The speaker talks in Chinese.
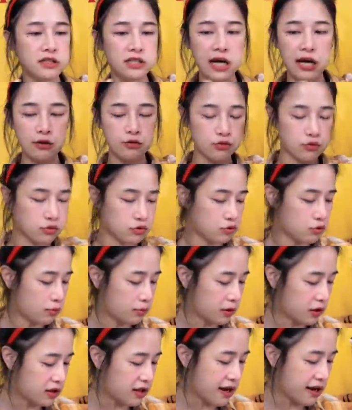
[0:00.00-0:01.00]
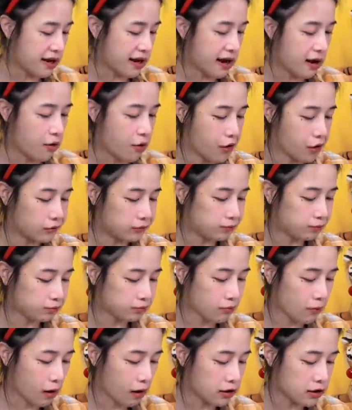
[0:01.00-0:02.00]
下就是我们的蛋糕了，
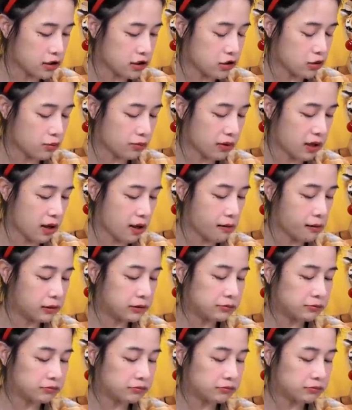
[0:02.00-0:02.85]
以及我们的